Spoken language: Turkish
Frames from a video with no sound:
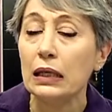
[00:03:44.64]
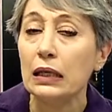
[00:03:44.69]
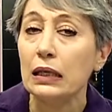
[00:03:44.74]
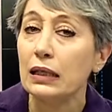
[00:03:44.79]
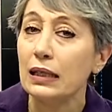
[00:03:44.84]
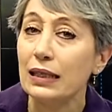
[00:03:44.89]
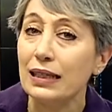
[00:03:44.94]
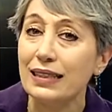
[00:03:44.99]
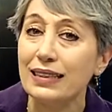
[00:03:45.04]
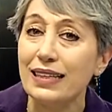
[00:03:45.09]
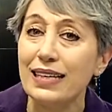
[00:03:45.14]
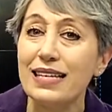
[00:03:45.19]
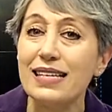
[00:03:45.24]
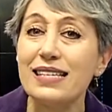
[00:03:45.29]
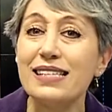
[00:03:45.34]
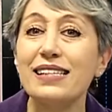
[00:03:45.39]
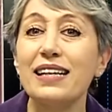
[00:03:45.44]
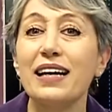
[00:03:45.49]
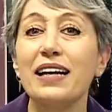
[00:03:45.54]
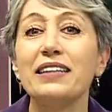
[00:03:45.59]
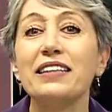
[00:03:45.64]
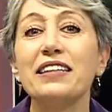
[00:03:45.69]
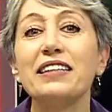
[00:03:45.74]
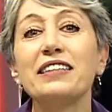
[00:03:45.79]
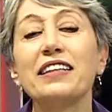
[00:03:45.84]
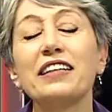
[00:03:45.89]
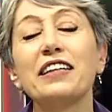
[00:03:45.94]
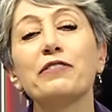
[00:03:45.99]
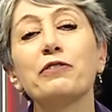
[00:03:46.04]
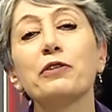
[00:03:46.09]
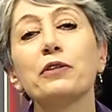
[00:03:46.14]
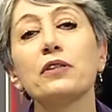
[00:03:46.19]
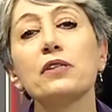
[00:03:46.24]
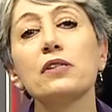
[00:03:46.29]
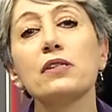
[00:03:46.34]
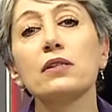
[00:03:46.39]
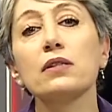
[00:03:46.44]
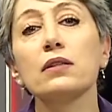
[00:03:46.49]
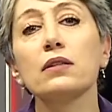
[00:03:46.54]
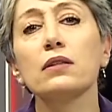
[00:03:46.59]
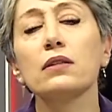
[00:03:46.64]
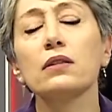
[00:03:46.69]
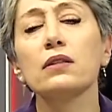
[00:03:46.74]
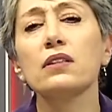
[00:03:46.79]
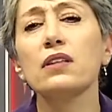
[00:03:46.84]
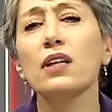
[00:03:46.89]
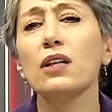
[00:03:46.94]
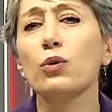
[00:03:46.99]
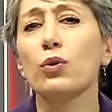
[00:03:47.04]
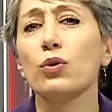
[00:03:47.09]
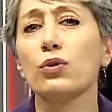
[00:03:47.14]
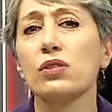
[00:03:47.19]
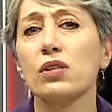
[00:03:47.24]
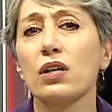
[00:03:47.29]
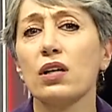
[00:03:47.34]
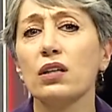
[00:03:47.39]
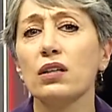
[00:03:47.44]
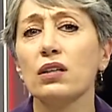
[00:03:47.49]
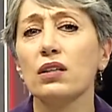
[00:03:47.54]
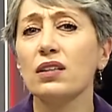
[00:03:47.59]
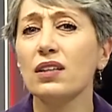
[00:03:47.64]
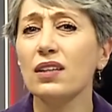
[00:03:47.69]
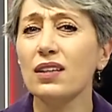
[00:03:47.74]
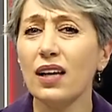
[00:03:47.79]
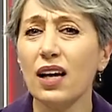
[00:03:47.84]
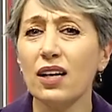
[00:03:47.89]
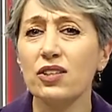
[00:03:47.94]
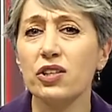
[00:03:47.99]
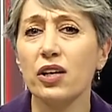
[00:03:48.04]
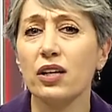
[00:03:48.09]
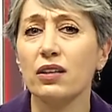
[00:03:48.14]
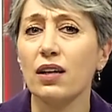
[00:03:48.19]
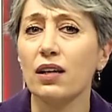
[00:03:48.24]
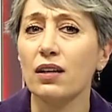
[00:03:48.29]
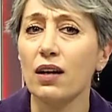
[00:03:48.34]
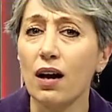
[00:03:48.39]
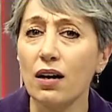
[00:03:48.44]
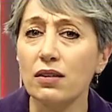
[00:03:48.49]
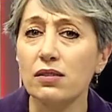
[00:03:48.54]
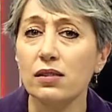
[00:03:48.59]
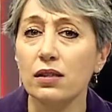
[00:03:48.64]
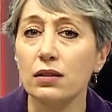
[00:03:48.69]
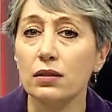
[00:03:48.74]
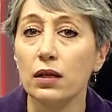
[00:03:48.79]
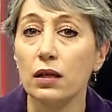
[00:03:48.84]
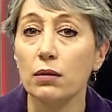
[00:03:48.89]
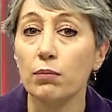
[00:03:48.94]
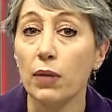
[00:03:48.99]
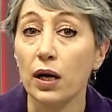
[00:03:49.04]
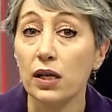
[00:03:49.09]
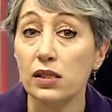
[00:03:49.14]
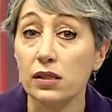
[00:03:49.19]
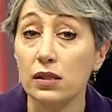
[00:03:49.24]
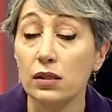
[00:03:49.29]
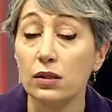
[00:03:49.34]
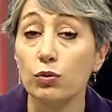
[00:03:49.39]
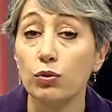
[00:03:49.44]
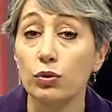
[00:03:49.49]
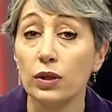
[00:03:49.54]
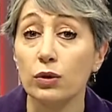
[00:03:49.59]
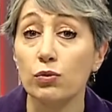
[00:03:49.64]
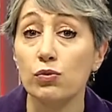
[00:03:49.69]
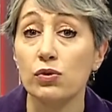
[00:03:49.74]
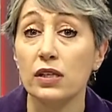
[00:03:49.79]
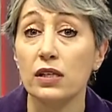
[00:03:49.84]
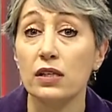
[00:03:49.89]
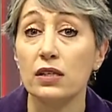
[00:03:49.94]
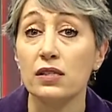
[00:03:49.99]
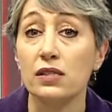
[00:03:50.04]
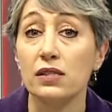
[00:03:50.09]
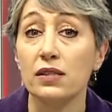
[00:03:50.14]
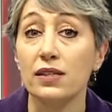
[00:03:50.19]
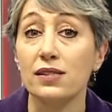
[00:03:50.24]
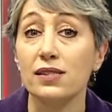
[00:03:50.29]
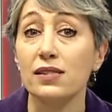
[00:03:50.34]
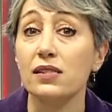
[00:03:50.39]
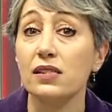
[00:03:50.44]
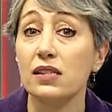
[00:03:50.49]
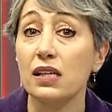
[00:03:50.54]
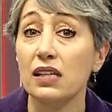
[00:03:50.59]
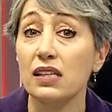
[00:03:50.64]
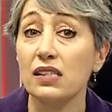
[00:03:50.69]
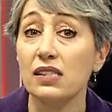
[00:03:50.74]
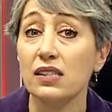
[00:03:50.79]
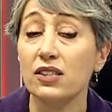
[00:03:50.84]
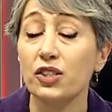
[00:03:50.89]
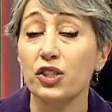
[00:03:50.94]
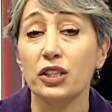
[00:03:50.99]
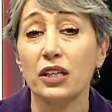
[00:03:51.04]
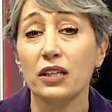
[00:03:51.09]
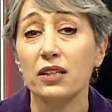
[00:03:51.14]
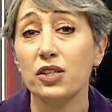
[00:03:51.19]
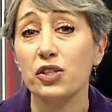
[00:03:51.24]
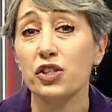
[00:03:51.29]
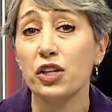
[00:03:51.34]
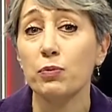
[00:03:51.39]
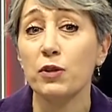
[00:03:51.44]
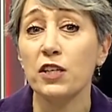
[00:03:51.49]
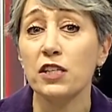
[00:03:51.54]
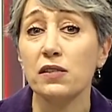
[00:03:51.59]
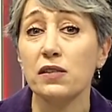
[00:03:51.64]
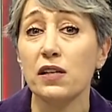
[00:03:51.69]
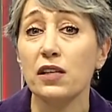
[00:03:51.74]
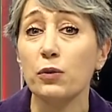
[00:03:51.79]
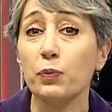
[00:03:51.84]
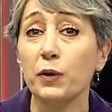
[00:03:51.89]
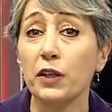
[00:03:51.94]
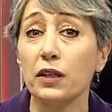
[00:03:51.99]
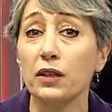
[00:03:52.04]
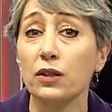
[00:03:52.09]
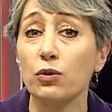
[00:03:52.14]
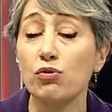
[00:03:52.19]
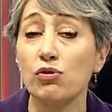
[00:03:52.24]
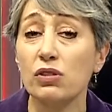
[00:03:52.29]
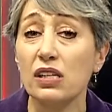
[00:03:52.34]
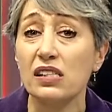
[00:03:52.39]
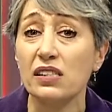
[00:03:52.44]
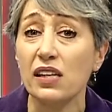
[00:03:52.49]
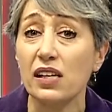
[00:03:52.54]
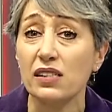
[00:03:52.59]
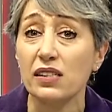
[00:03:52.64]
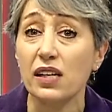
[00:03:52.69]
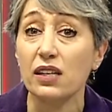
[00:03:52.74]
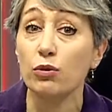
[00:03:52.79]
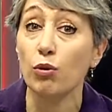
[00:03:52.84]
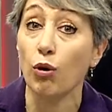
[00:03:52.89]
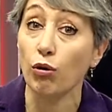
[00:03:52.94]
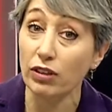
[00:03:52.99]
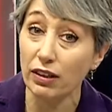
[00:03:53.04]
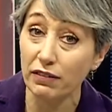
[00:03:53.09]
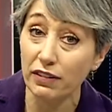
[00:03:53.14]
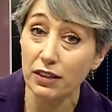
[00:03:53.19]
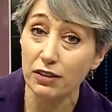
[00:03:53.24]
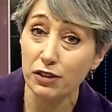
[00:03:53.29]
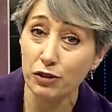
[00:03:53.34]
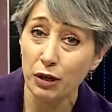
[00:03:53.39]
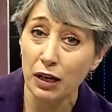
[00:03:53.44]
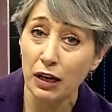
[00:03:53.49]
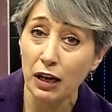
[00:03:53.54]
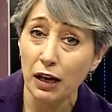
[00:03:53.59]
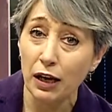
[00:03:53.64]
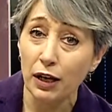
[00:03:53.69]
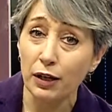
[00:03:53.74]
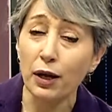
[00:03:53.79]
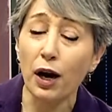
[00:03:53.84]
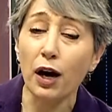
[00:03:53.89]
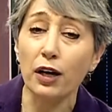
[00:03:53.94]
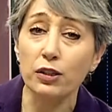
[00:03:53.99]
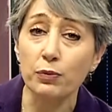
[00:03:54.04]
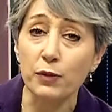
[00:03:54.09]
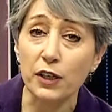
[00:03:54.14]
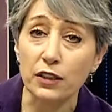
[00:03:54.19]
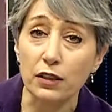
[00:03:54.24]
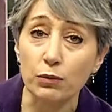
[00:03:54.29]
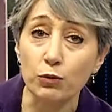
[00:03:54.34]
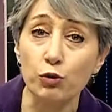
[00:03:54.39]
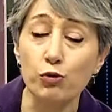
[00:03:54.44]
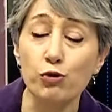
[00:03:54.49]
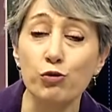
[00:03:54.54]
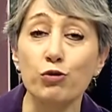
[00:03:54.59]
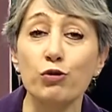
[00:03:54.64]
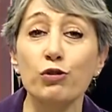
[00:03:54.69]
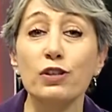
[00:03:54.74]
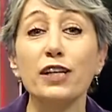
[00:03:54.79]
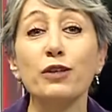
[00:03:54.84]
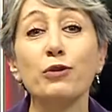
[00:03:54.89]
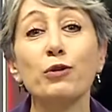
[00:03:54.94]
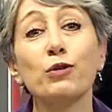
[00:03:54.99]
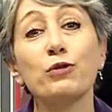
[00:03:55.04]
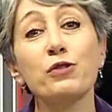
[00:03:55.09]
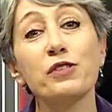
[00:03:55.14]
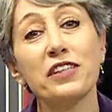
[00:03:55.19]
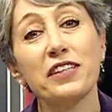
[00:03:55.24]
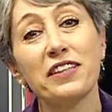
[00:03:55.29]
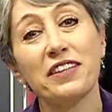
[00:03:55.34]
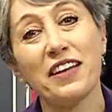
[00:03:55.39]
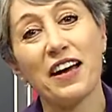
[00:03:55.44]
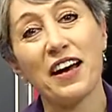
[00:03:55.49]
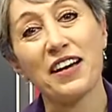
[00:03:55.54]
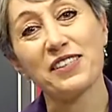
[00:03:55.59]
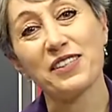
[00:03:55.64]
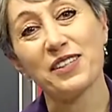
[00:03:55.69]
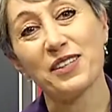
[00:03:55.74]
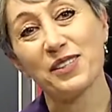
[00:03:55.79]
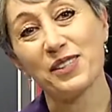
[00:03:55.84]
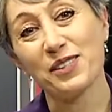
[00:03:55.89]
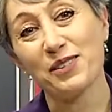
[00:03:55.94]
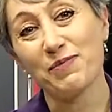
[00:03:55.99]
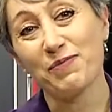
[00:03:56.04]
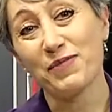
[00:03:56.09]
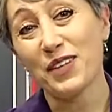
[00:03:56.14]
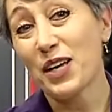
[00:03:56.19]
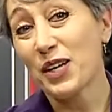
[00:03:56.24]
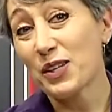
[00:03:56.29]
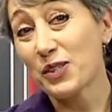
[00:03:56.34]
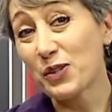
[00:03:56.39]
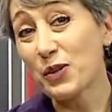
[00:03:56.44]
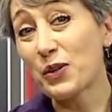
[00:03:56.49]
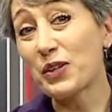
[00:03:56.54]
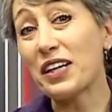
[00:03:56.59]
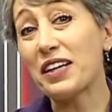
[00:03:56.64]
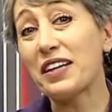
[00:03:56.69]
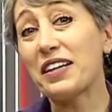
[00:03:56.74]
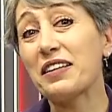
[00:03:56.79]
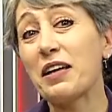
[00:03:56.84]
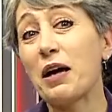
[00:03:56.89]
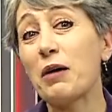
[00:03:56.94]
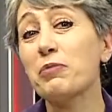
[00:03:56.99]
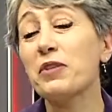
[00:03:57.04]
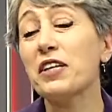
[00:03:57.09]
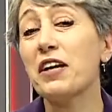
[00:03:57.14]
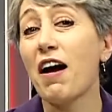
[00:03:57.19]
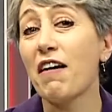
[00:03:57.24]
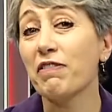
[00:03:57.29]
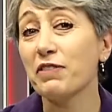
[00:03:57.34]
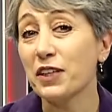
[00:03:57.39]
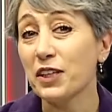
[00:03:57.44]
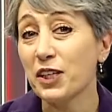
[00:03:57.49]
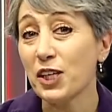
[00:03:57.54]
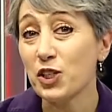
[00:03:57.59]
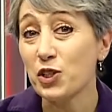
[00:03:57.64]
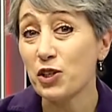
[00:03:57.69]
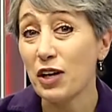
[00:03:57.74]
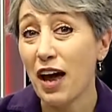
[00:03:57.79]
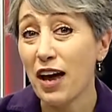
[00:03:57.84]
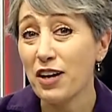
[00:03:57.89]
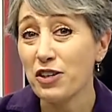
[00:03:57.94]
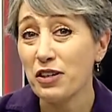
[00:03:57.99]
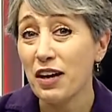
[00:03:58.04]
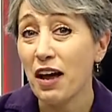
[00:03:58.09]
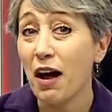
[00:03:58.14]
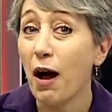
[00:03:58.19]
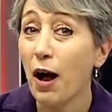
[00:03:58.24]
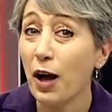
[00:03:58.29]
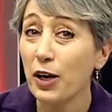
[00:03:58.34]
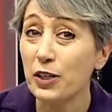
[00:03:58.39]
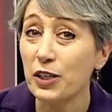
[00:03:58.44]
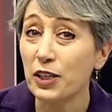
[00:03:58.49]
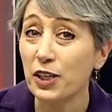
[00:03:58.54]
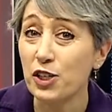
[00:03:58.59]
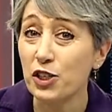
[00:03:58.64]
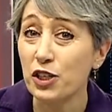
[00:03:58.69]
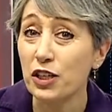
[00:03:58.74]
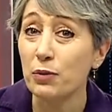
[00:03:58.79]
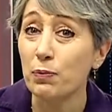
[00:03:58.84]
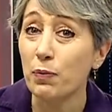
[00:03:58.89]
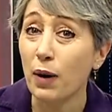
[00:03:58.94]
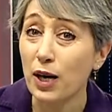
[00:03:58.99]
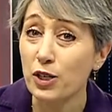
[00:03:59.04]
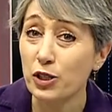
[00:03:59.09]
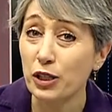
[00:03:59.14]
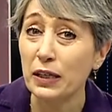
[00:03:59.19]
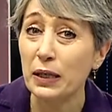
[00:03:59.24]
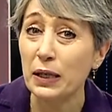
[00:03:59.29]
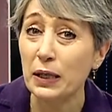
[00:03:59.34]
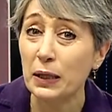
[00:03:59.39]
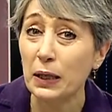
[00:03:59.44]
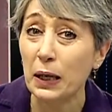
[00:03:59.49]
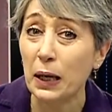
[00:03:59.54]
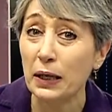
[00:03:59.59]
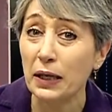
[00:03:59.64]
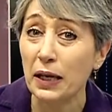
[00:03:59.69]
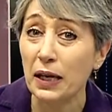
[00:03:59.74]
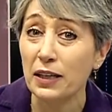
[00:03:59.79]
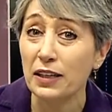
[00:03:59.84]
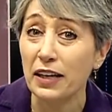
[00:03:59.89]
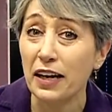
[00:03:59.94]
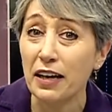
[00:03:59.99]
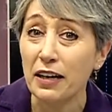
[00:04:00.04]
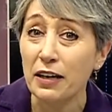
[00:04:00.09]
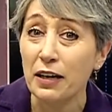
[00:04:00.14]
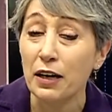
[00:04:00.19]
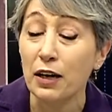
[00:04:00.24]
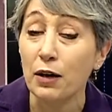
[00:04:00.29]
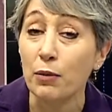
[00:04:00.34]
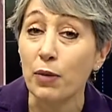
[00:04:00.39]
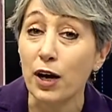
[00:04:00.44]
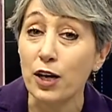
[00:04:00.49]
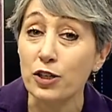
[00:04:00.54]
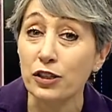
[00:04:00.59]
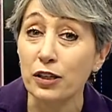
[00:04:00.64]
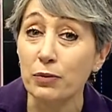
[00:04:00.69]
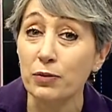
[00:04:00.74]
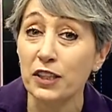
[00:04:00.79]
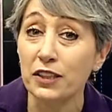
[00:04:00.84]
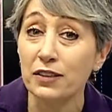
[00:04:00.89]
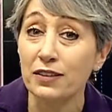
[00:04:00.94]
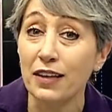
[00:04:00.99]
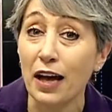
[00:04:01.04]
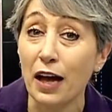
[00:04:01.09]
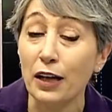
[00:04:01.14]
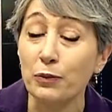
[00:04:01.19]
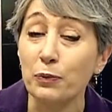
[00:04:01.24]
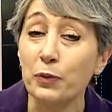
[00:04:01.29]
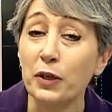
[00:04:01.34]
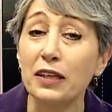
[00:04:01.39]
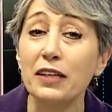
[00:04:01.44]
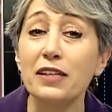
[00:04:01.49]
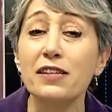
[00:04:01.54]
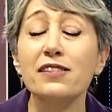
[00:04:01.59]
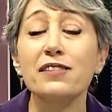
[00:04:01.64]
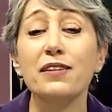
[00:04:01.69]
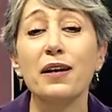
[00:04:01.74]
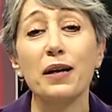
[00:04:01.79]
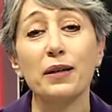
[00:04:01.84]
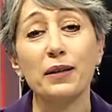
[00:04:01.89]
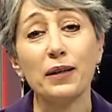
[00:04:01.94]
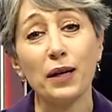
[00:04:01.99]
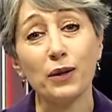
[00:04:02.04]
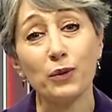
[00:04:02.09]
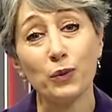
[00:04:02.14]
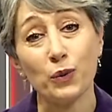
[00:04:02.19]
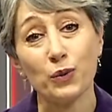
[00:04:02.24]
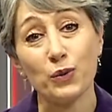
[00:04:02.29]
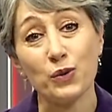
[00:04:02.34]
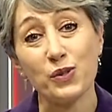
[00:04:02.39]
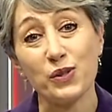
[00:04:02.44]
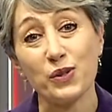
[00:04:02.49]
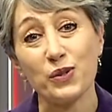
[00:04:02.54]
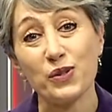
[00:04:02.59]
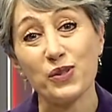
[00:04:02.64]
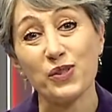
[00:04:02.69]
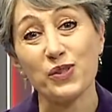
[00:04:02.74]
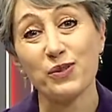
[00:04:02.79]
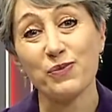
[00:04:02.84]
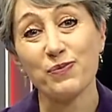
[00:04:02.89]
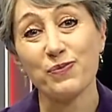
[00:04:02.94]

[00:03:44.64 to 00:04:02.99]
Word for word: Yine de insani tarafınız ya yoksa ya gerçekten açsa diye baskı kurar üzerinizde. Sizde yazık çıkarır cebinizdeki paranın yüzde seksenini ona verir. Yardım ettiğim huzuruyla yolunuza gidersiniz. Sonra aradan bir hafta geçer. Aynı kişiyi başka hikayeyle başka birinden para isterken görürsünüz.